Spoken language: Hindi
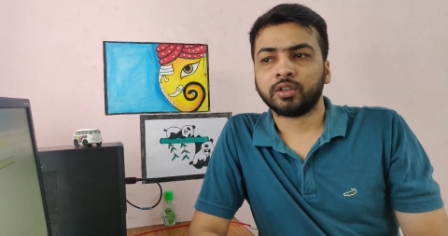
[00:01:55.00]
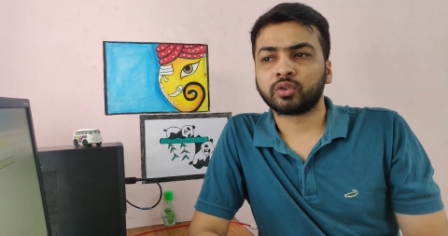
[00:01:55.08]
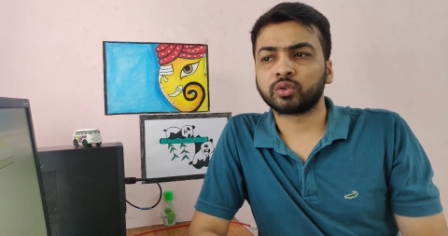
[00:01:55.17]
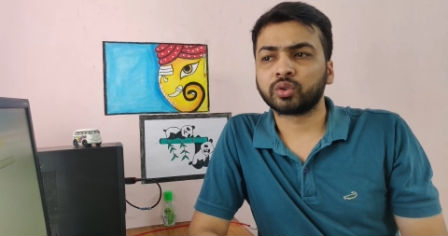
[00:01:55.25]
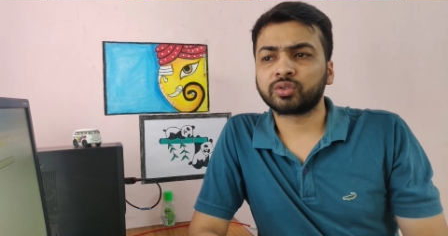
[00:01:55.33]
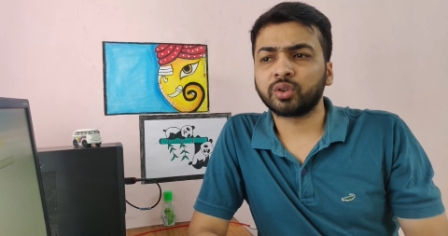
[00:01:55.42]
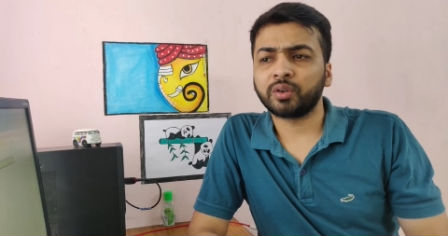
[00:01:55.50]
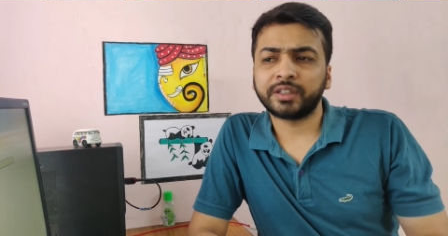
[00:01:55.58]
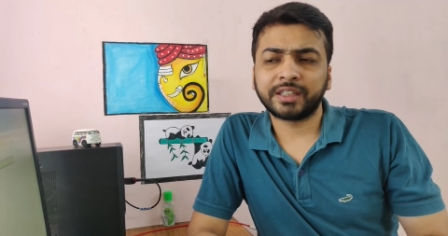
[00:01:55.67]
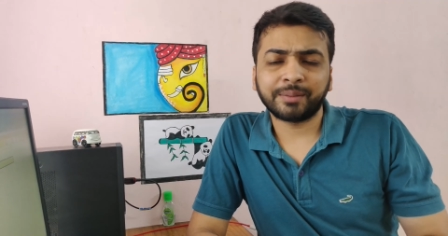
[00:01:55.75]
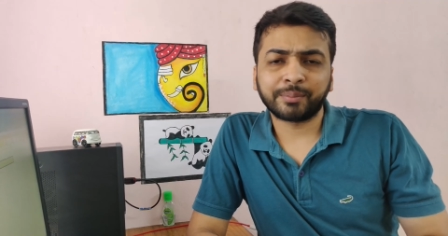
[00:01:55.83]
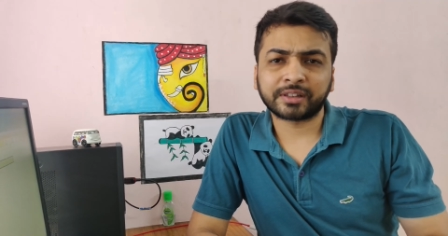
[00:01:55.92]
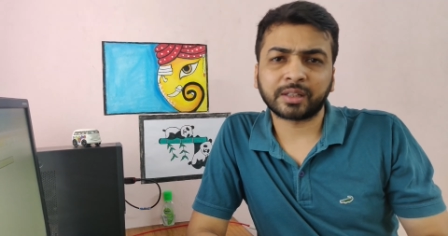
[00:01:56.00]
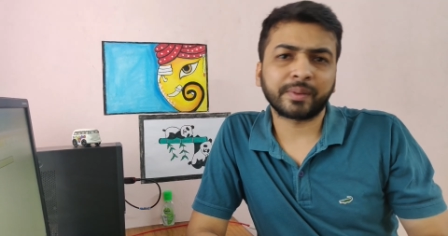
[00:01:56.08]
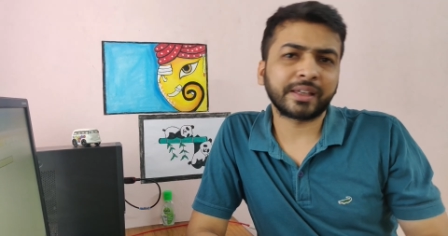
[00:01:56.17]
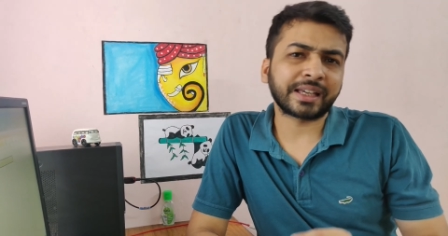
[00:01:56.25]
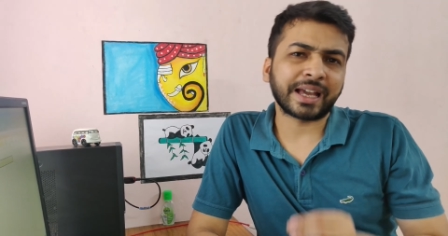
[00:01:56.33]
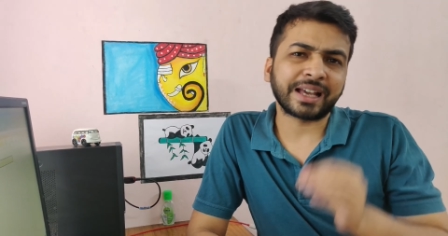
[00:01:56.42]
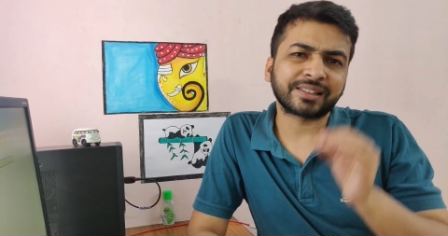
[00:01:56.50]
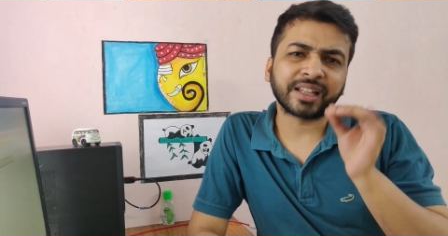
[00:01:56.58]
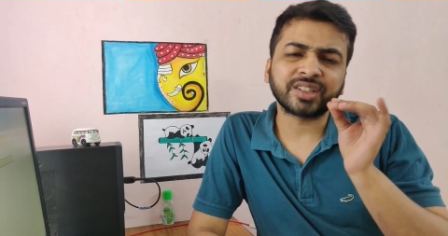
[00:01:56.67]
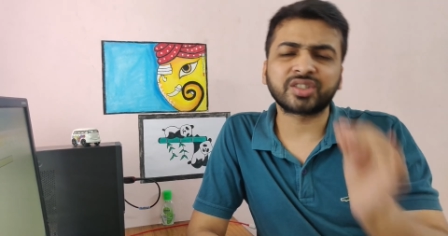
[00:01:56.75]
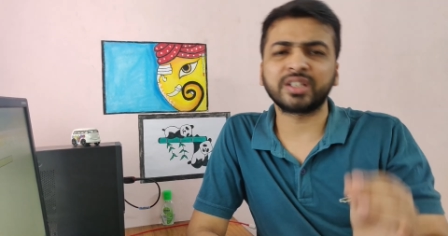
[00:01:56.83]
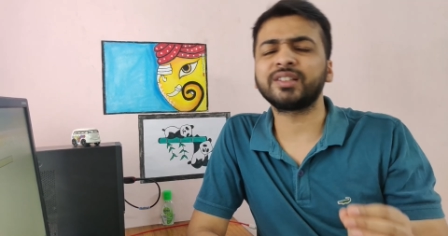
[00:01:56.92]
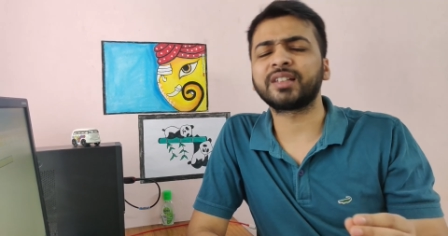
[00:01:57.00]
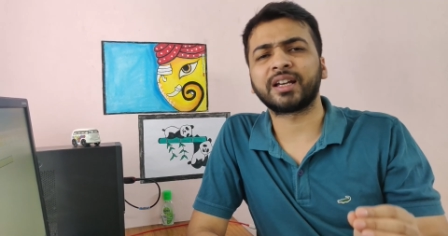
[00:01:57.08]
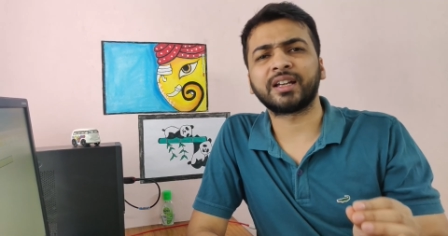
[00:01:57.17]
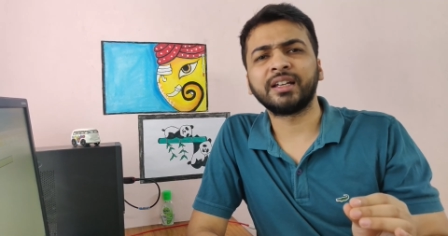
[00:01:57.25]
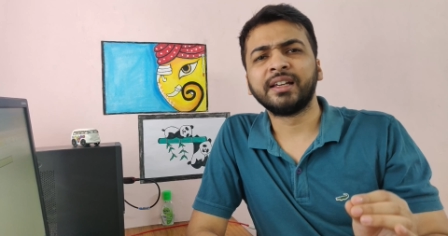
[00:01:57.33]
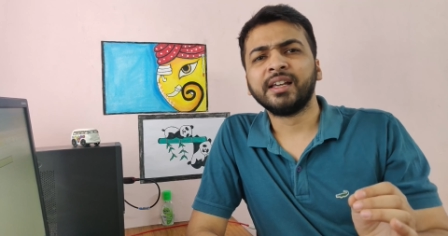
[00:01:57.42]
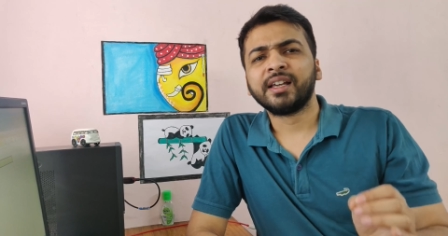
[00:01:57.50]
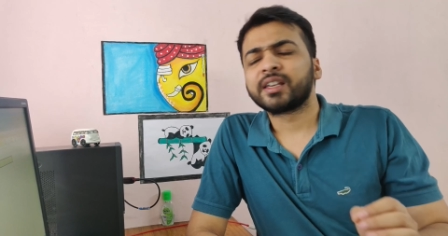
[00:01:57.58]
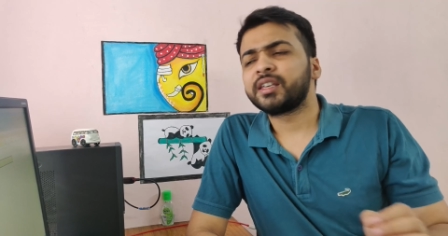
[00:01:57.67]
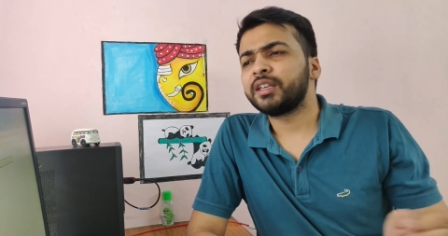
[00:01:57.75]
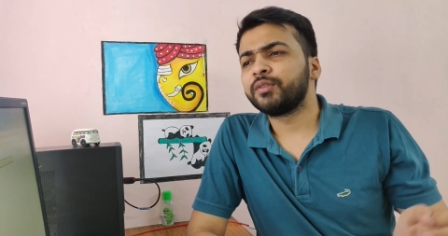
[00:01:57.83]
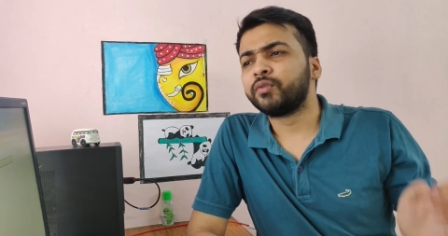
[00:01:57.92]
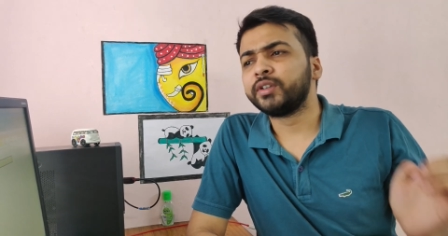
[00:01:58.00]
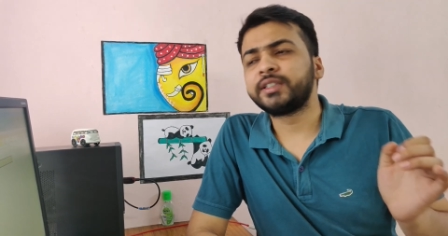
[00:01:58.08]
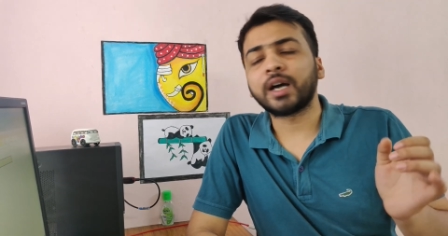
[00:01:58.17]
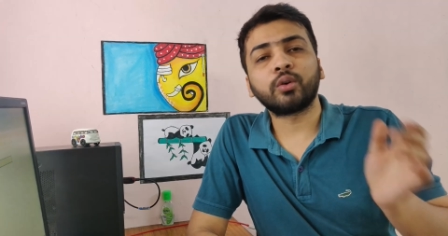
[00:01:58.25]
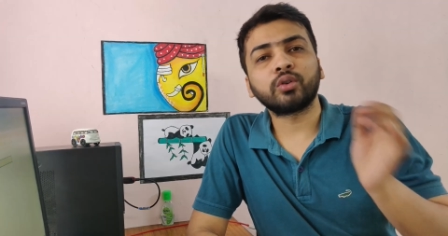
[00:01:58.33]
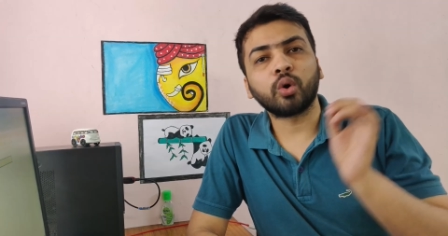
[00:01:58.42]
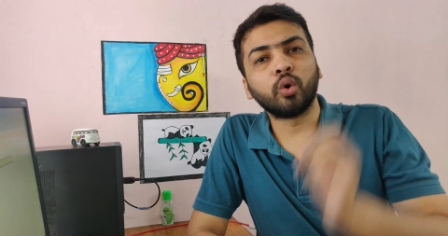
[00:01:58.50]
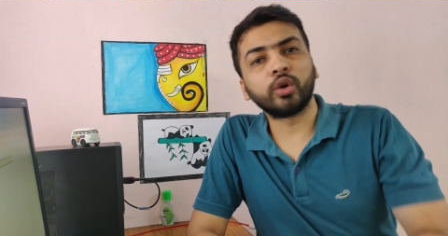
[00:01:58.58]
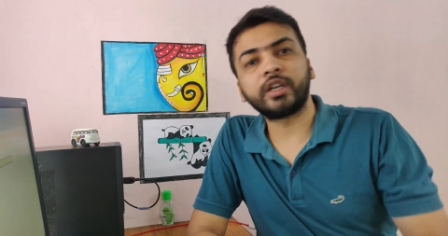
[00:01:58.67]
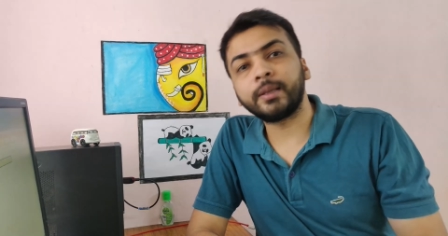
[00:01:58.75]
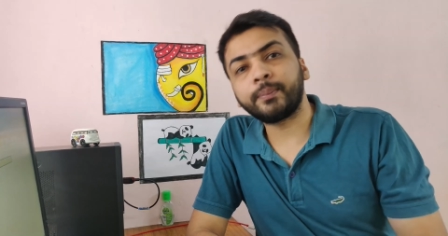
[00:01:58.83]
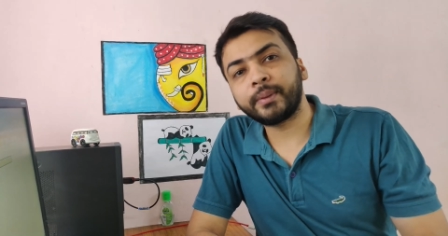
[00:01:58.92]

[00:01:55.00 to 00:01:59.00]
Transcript: तो दोस्तों ये मतलब एक ऐसा चीज़ है कि विदाउट ओ